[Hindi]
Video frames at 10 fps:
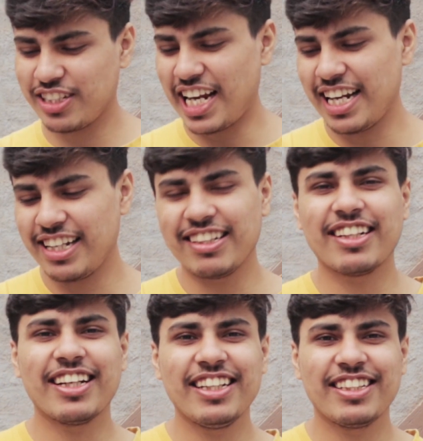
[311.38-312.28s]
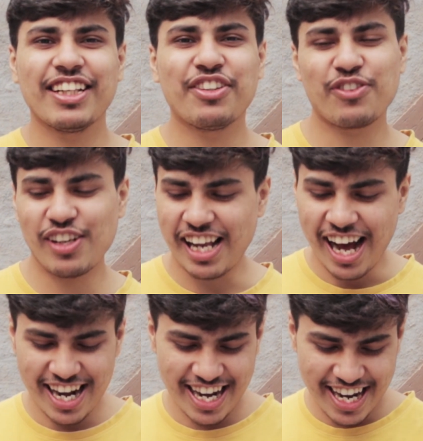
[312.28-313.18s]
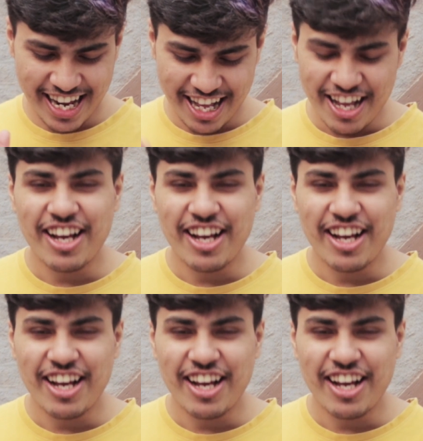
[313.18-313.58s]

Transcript: लोग चाइना से ख़रीद के इसको ला रहे हैं